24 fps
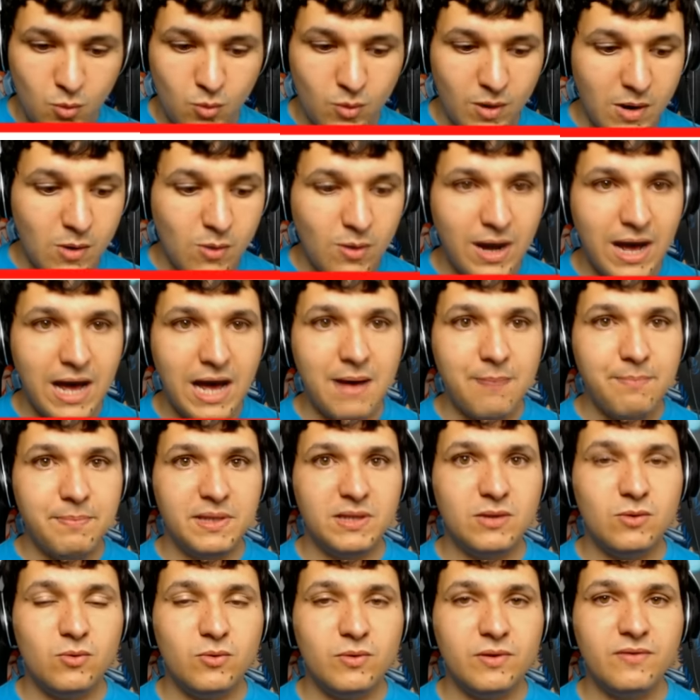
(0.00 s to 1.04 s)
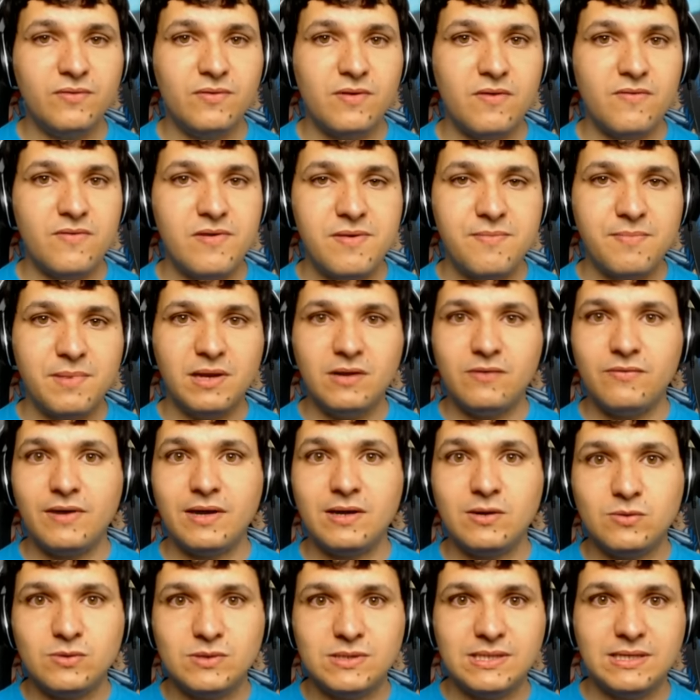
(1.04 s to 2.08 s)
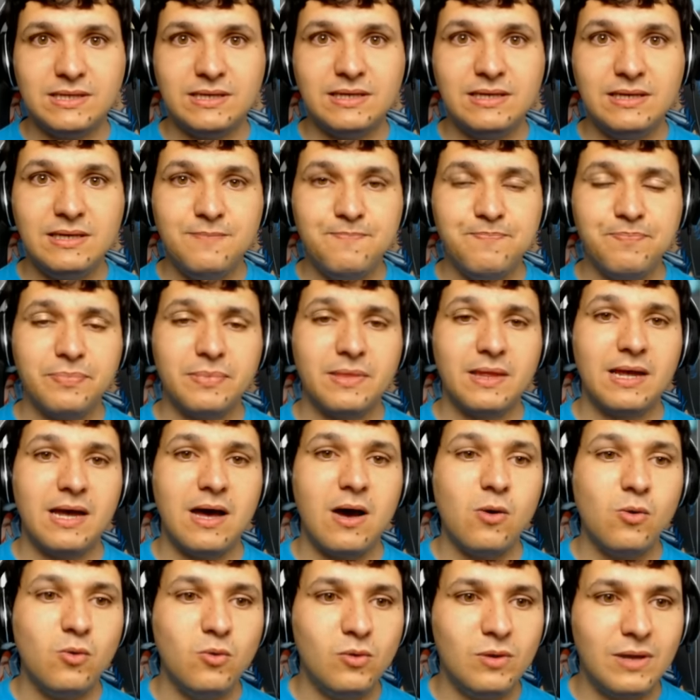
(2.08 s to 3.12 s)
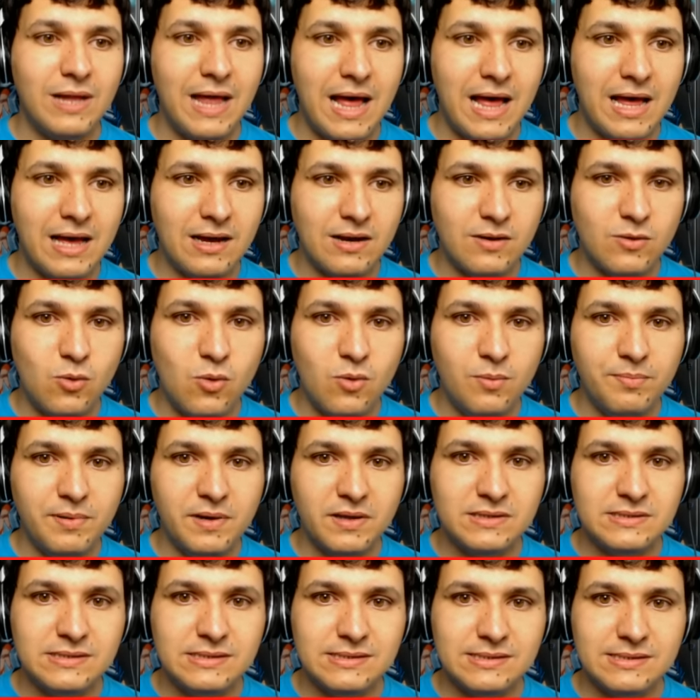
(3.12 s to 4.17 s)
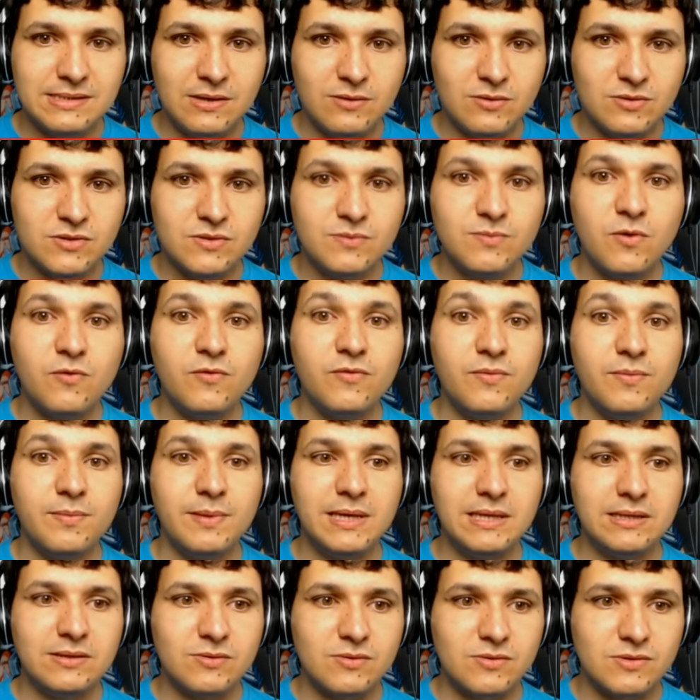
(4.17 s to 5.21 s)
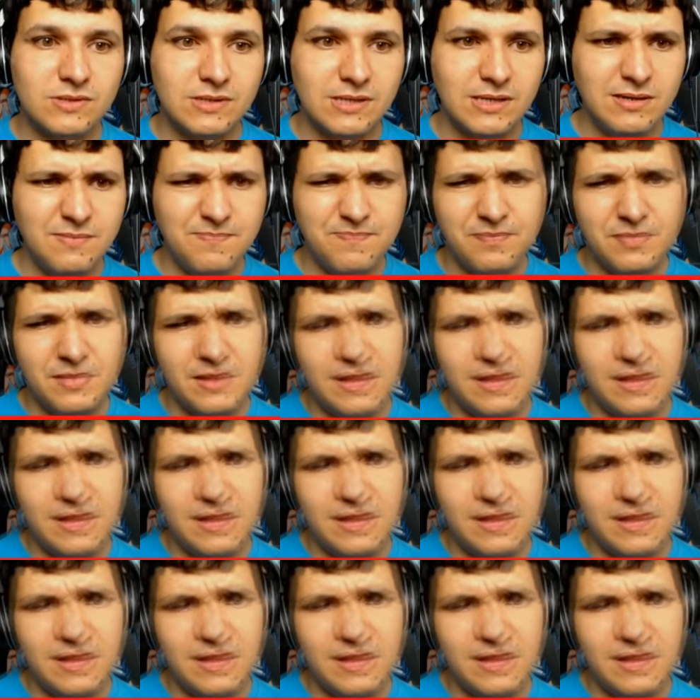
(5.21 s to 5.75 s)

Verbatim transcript: Quão rápido o infravermelho vai conseguir calcular com precisão os movimentos, né?